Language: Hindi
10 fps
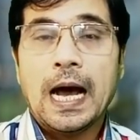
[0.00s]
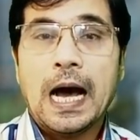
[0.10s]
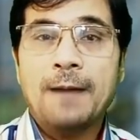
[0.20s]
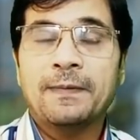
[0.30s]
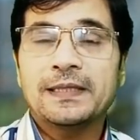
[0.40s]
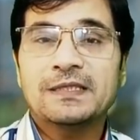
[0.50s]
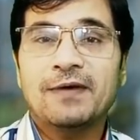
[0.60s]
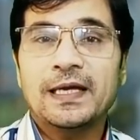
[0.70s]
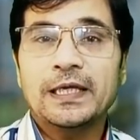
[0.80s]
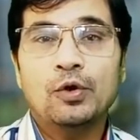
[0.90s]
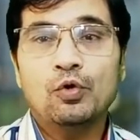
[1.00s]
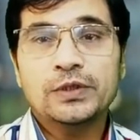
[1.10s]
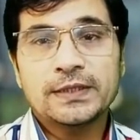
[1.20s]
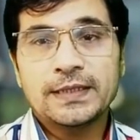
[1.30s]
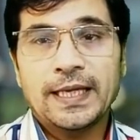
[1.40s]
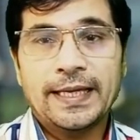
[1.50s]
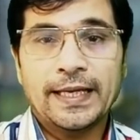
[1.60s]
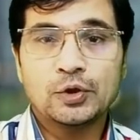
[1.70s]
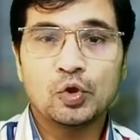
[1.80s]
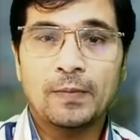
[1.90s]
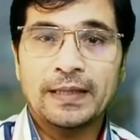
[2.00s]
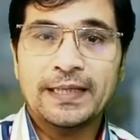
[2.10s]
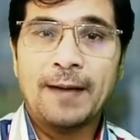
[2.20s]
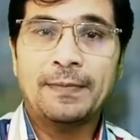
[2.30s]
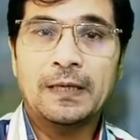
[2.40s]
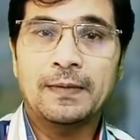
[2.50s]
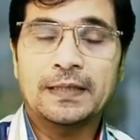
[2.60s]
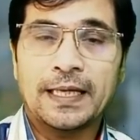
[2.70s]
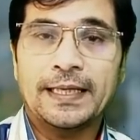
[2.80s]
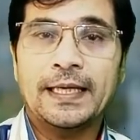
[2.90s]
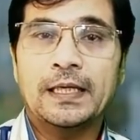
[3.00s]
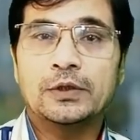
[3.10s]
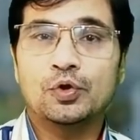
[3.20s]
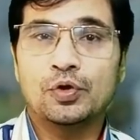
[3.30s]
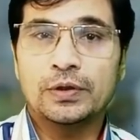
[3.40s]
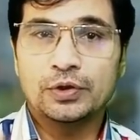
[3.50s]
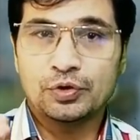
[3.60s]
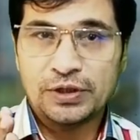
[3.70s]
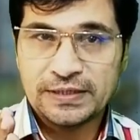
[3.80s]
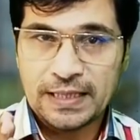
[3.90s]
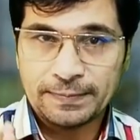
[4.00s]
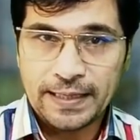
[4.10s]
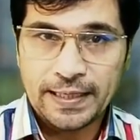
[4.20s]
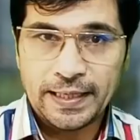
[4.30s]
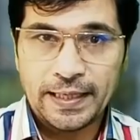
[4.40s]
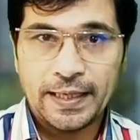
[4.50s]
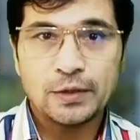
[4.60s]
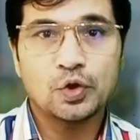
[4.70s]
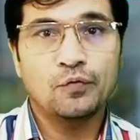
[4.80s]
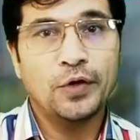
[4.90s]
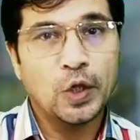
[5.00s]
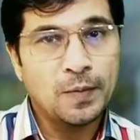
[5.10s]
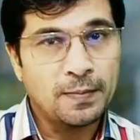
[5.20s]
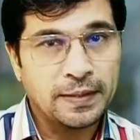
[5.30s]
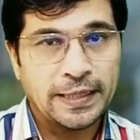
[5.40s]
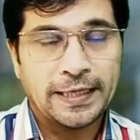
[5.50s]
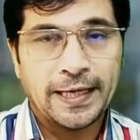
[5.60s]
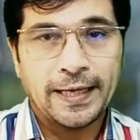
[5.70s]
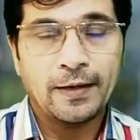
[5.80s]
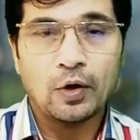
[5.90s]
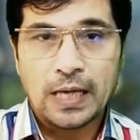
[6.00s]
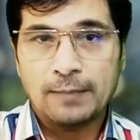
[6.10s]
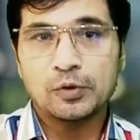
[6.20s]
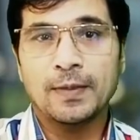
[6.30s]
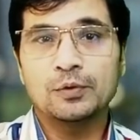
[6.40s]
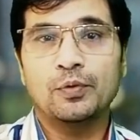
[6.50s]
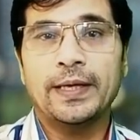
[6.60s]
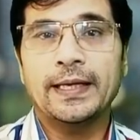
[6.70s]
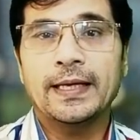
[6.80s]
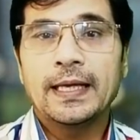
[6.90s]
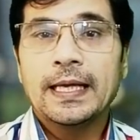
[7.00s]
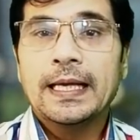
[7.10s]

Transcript: आपका सवाल ये हो सकता है कि जो बातें आपने बताई जो जो चीज़ें आप कह रहे हैं जो वीडियो में हमने देखे और अब जो बात हो रही है